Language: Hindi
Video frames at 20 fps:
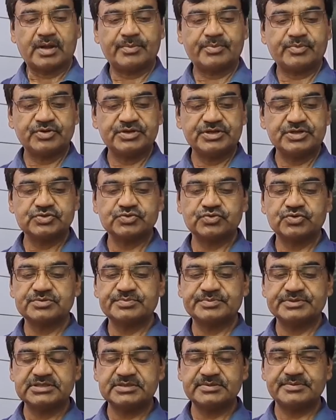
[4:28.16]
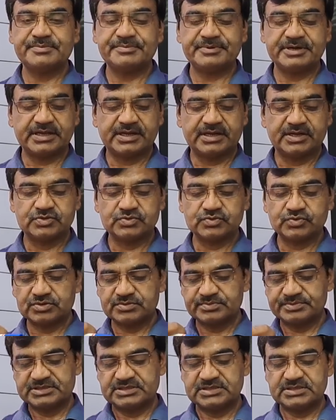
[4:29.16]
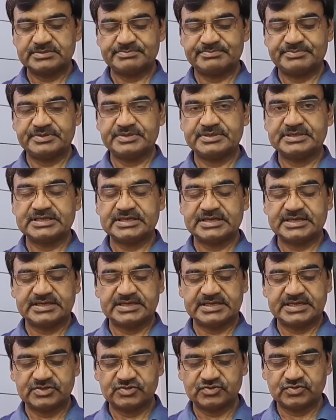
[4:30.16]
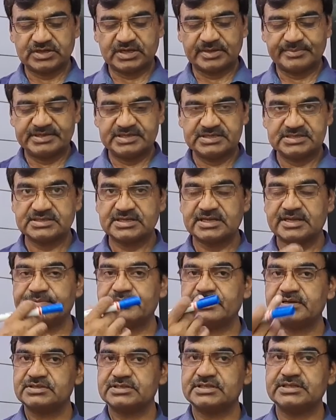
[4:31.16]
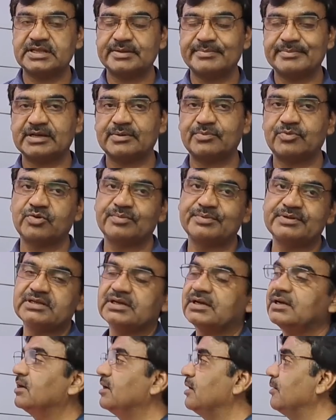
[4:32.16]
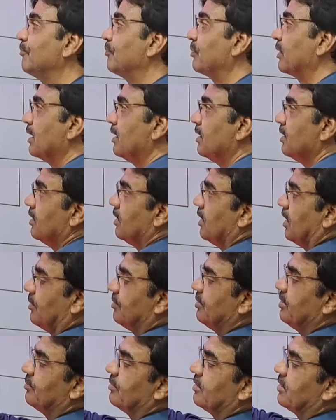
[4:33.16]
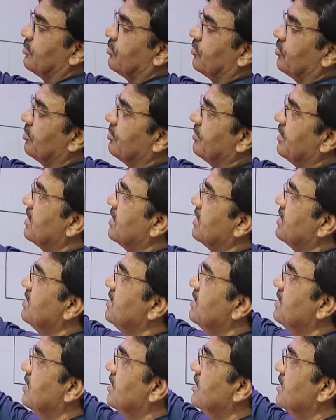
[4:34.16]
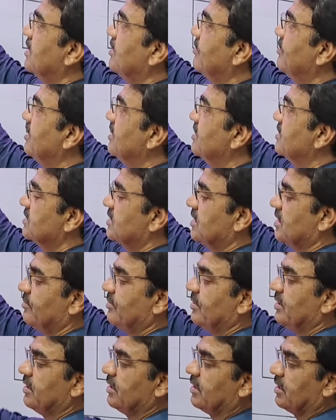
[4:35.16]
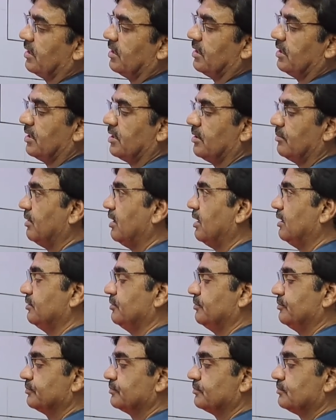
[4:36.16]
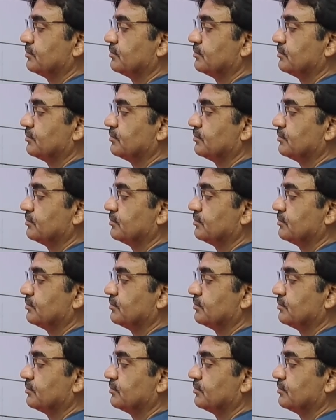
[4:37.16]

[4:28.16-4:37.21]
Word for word: तो आपको ये सोर्स पीसीबी मिलेगा सोर्स पीसीबी से ये जो एल केबल सीधे मदरबोर्ड में जाएगा अब ये मदरबोर्ड में ये एल केबल निकलने के बाद